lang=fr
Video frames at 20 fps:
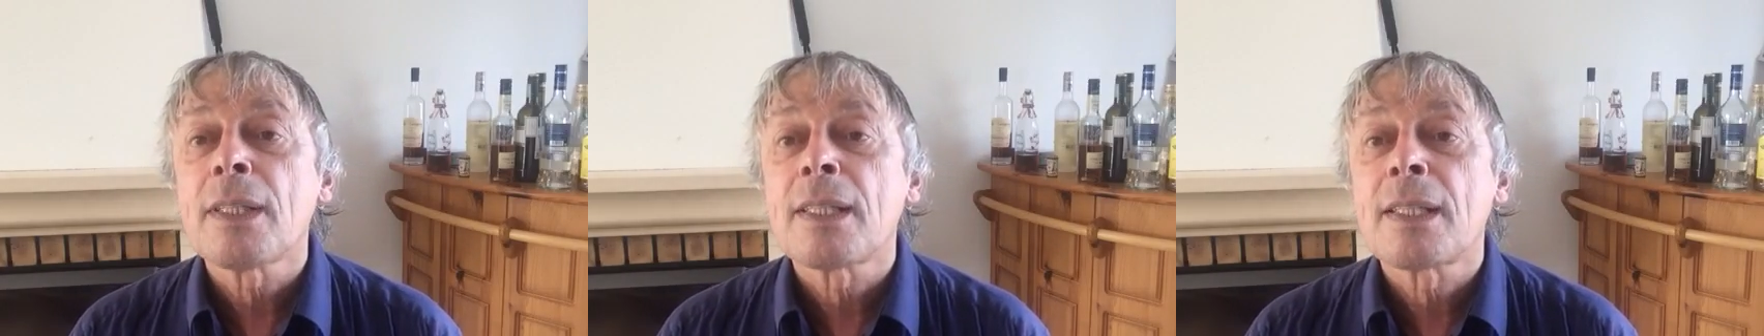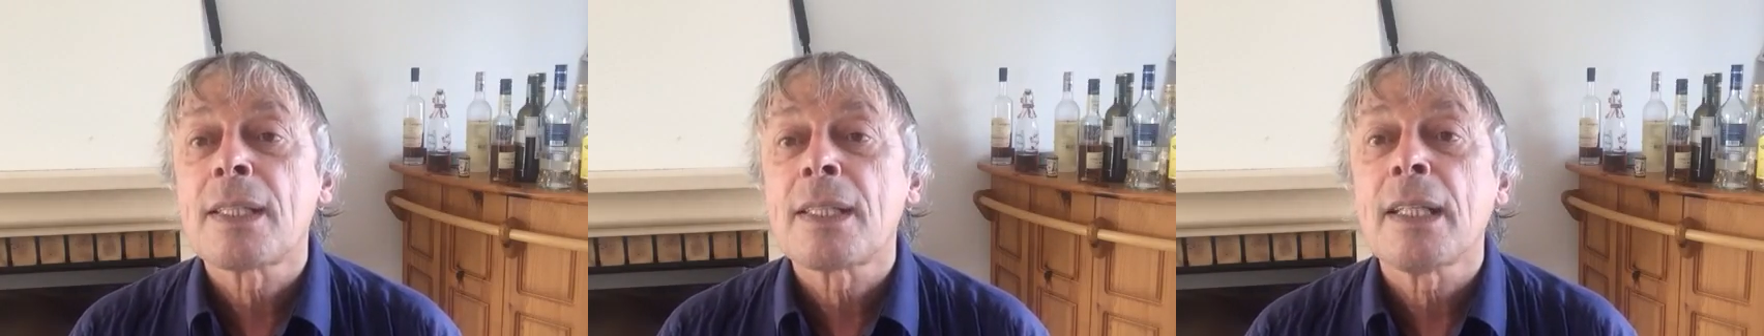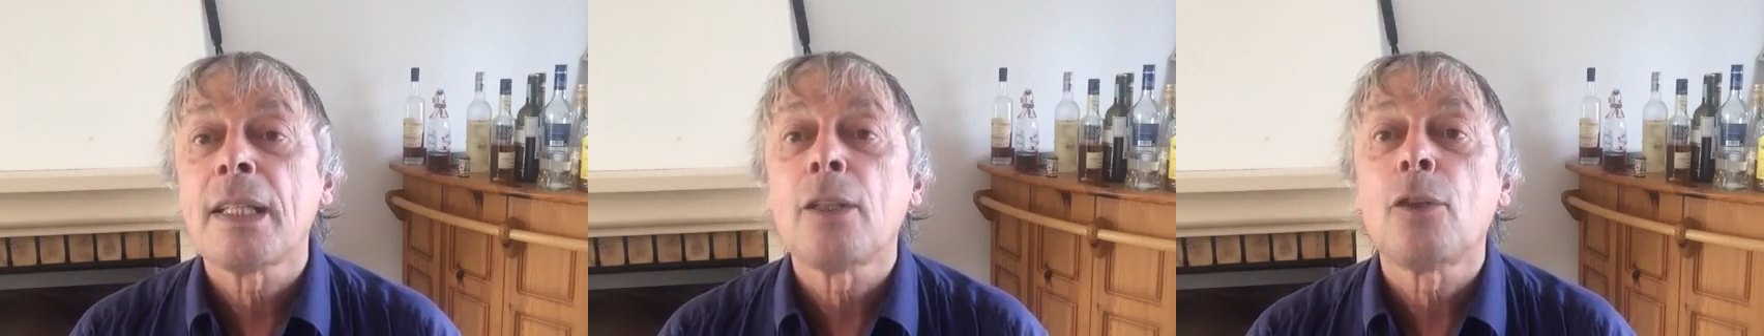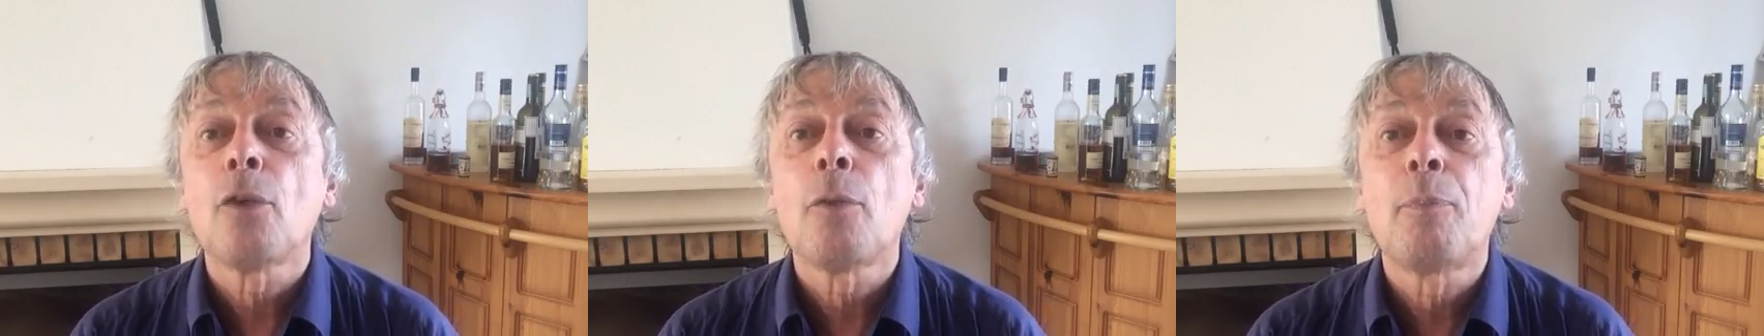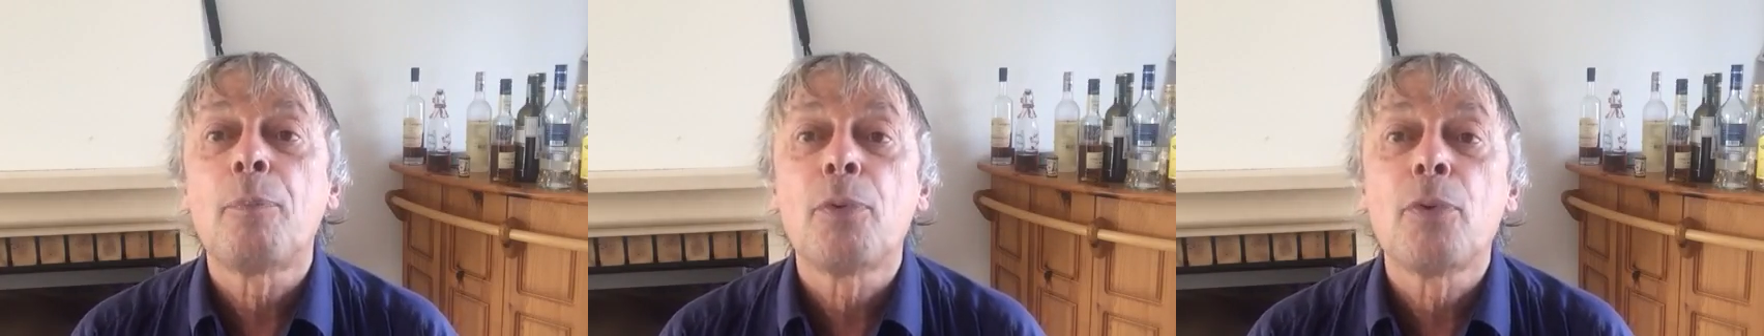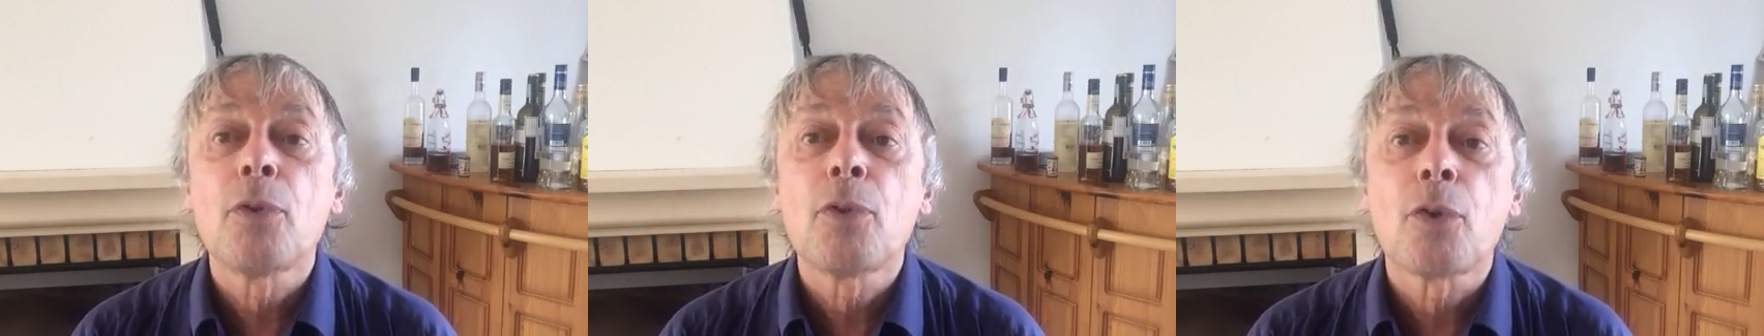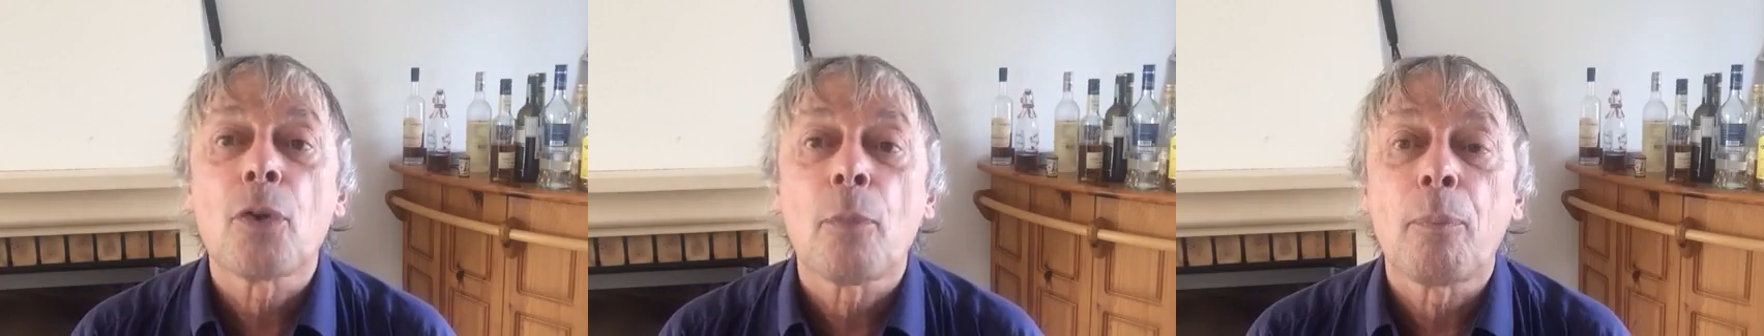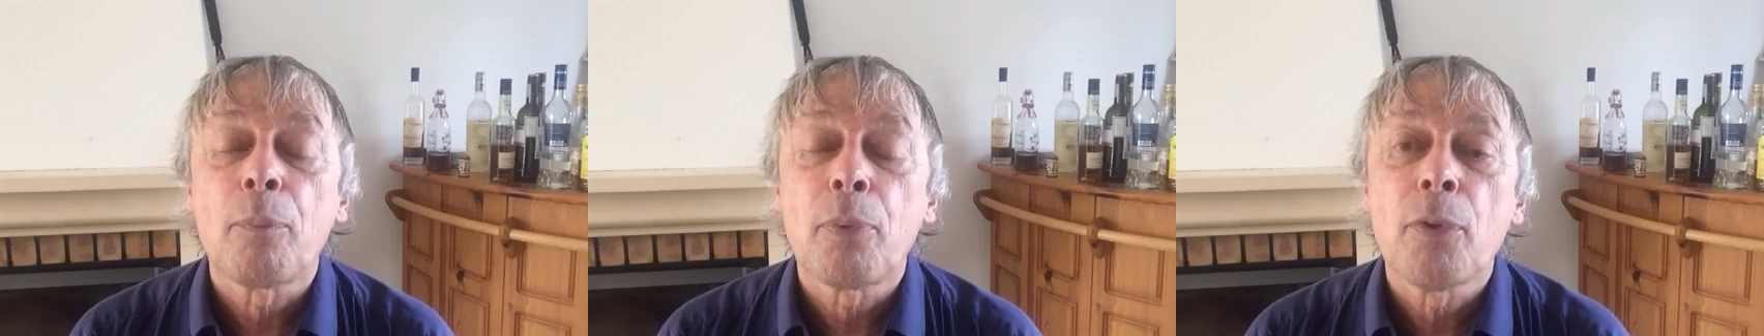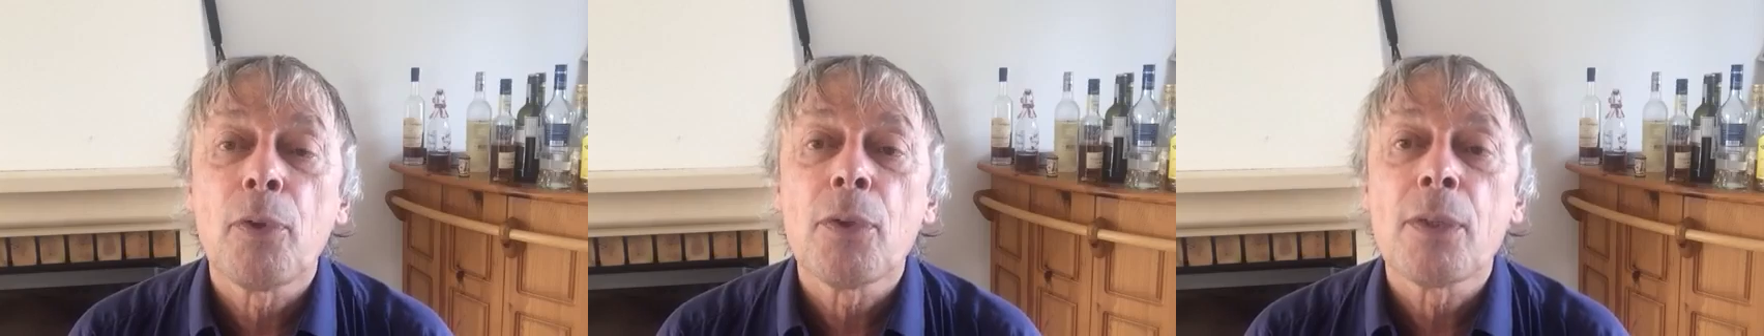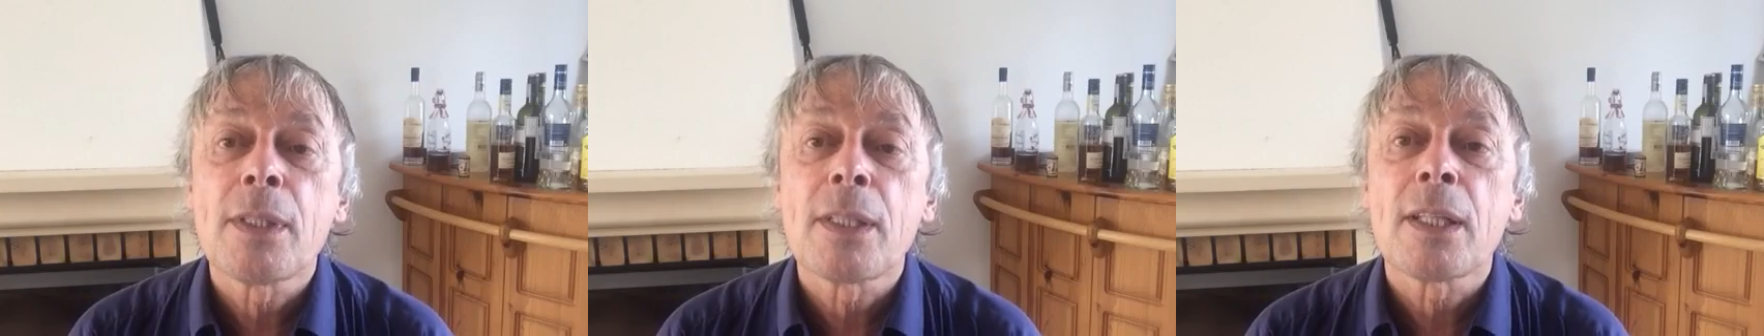c'est de plus en
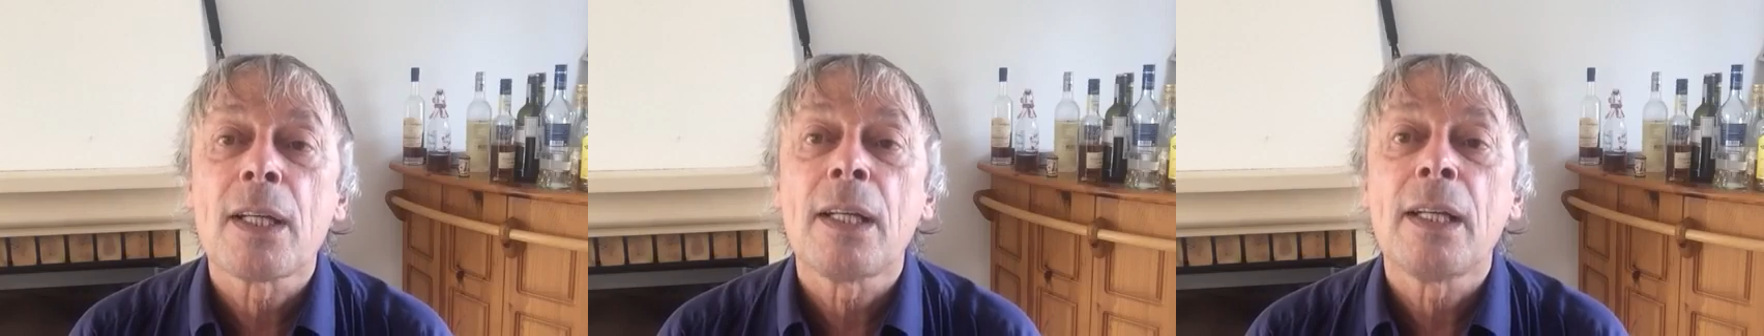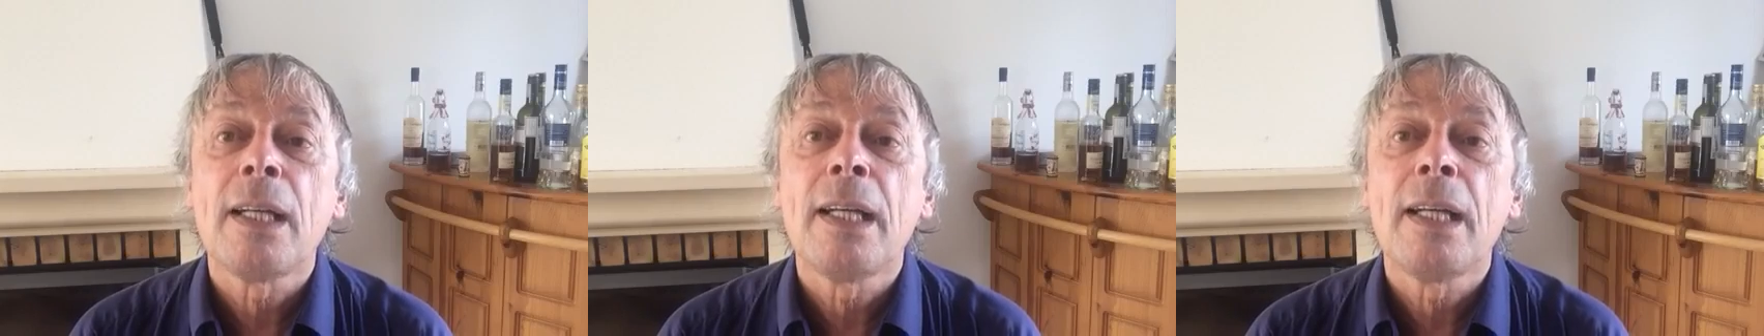plus